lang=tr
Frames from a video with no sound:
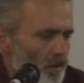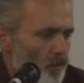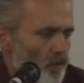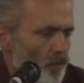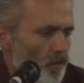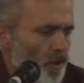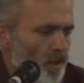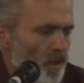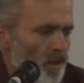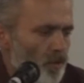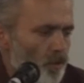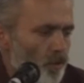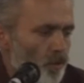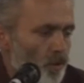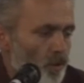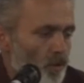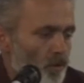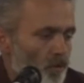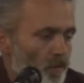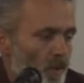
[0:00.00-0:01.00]
Bunların diyor
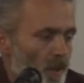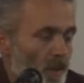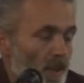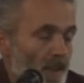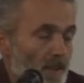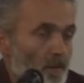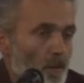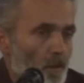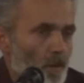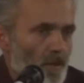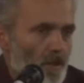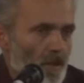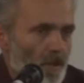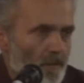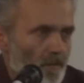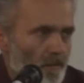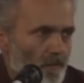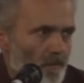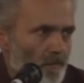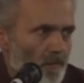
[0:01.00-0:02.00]
onu fark edememesi
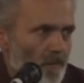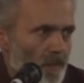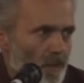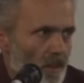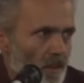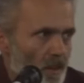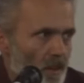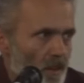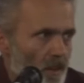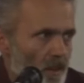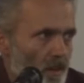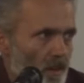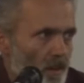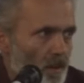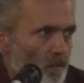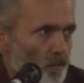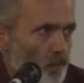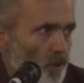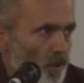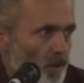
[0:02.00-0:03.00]

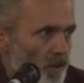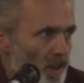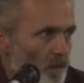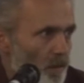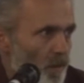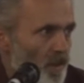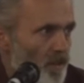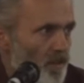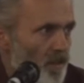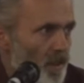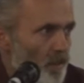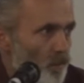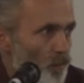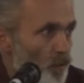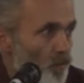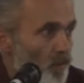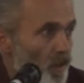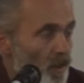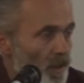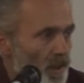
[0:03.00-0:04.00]
Muhittin Arabi Hazretleri'nin
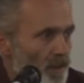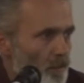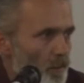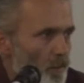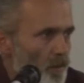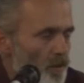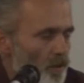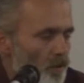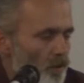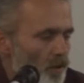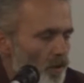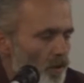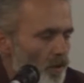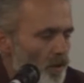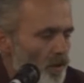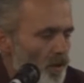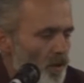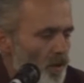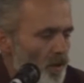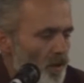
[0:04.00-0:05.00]
bunu fark edememesi diyor
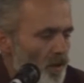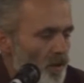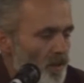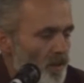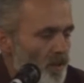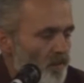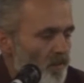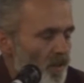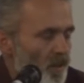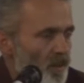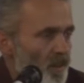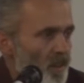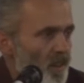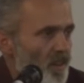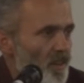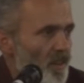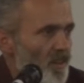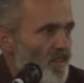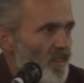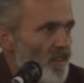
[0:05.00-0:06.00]
sıfatlar
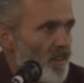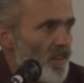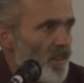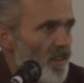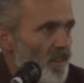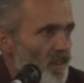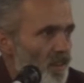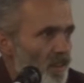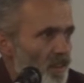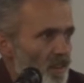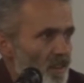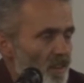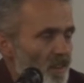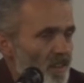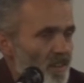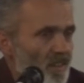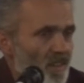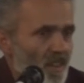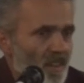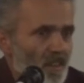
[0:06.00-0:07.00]
aynasında
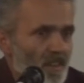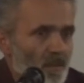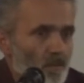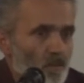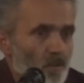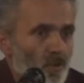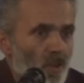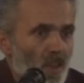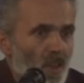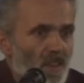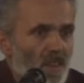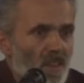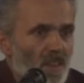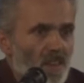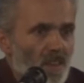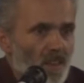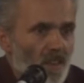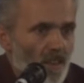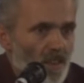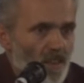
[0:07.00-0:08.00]
zatı müşahede
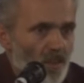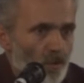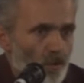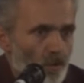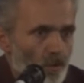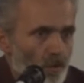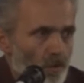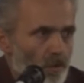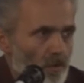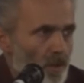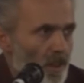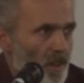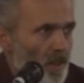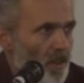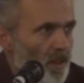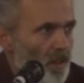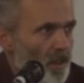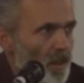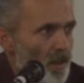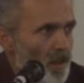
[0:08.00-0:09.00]
ettikleri için diyor.
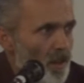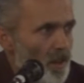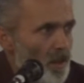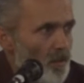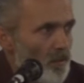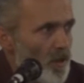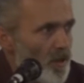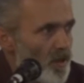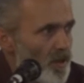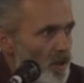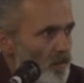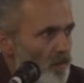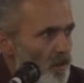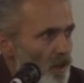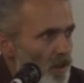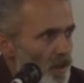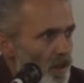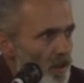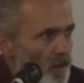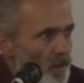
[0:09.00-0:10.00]
Yani bir
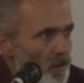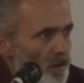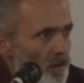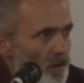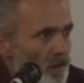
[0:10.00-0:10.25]
sevgiliye